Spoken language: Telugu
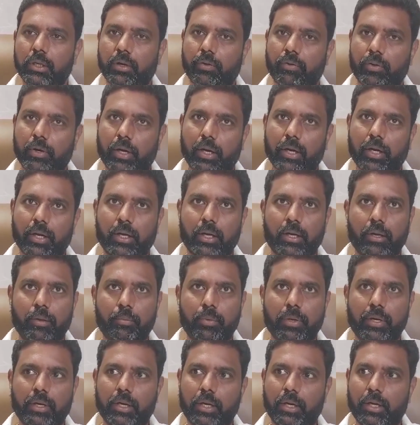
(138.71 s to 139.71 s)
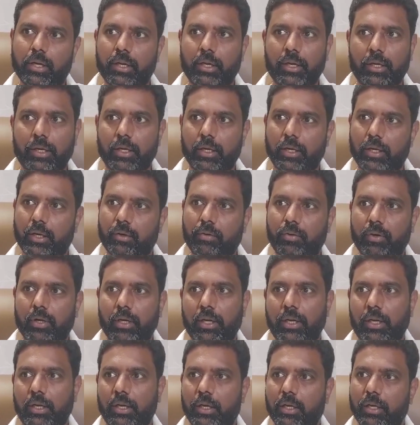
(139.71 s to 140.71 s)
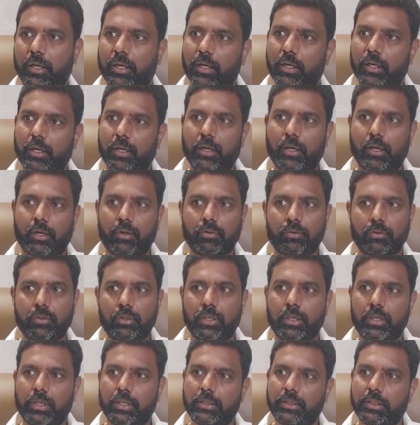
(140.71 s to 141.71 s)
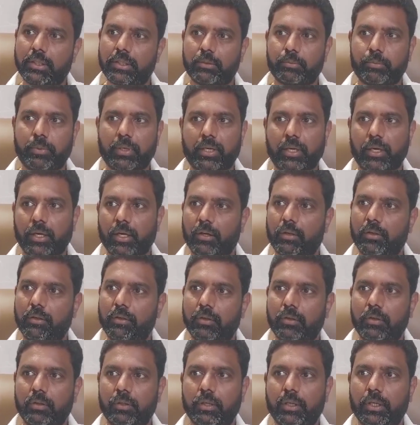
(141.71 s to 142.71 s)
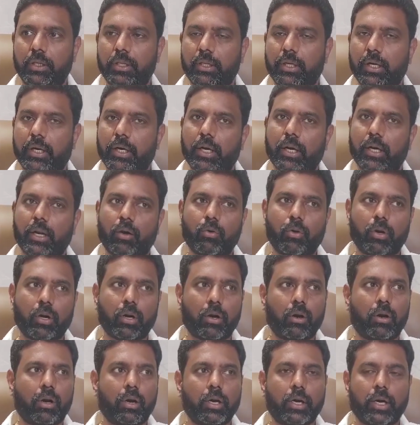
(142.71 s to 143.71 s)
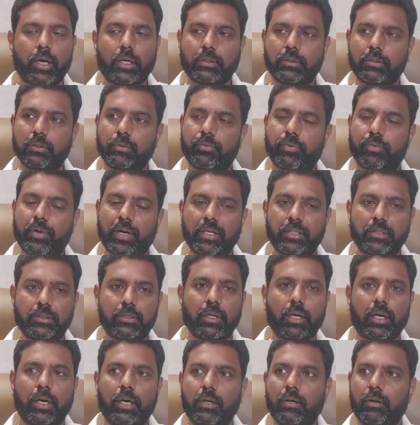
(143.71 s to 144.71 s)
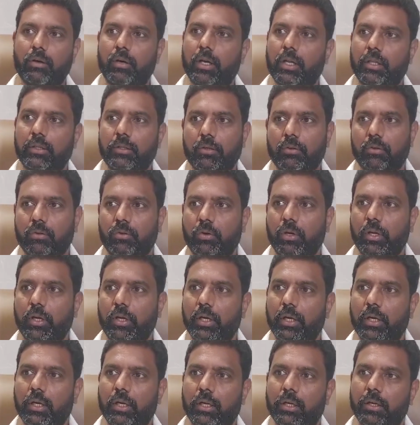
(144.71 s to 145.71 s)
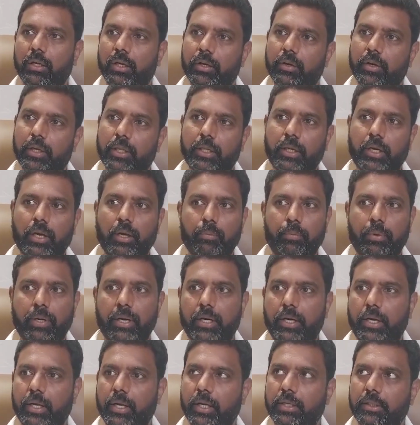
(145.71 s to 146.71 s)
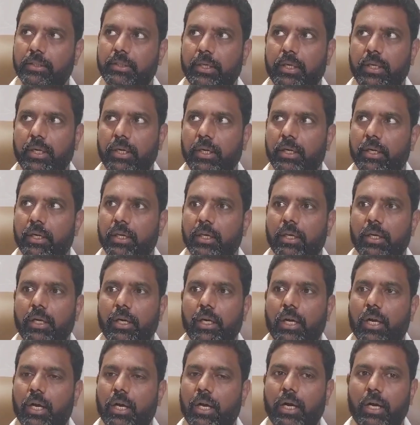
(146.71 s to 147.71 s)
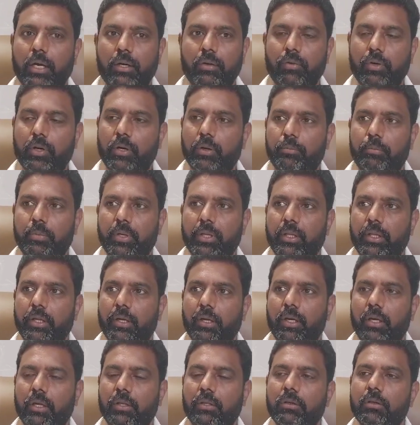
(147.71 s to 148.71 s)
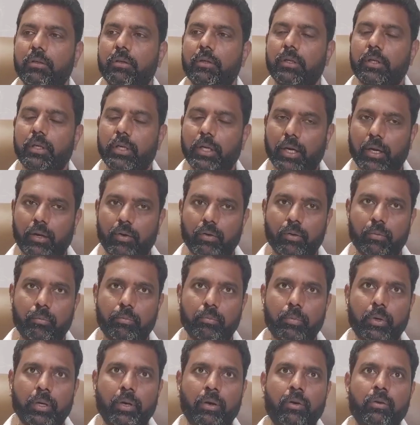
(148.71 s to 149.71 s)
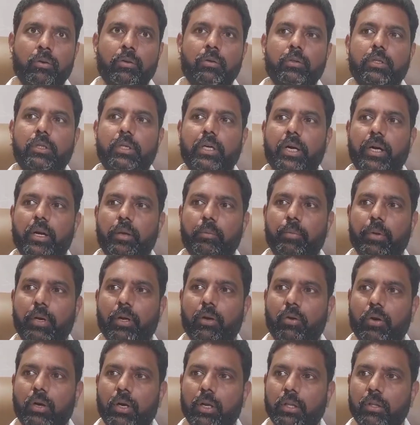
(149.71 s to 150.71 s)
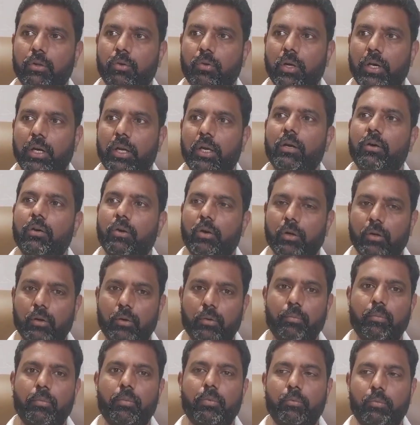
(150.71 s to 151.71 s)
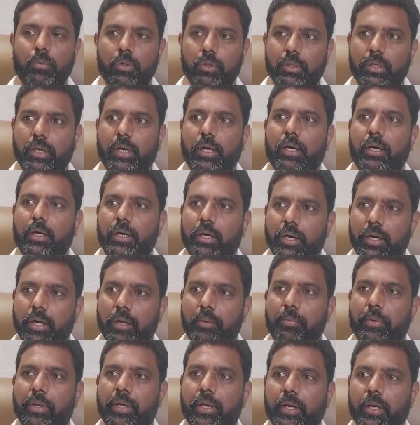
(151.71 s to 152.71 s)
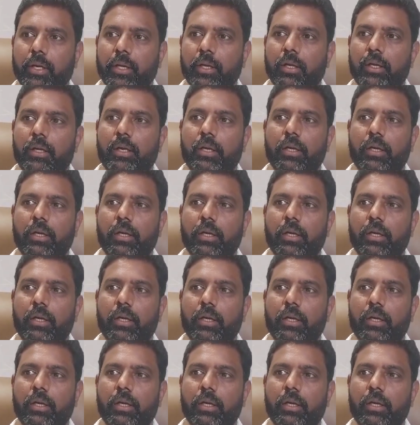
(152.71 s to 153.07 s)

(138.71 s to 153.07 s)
ఎవరికన్నా ఏ పనన్నా నా వల్ల అవుతుందంటే చేసి పెట్టగలను ఎందుకంటే నాకున్న కాంటాక్ట్స్ ఫ్రెండ్స్ అలాంటి వాళ్ళు అందరూ కూడా ఏదో ఏ పార్టీ అయినా సరే అటువంటి ఇబ్బంది ఏం లేదు కేవలం మేము టీడీపీలో ఉన్నందువల్ల ఒక ముద్ర టీడీపీ అని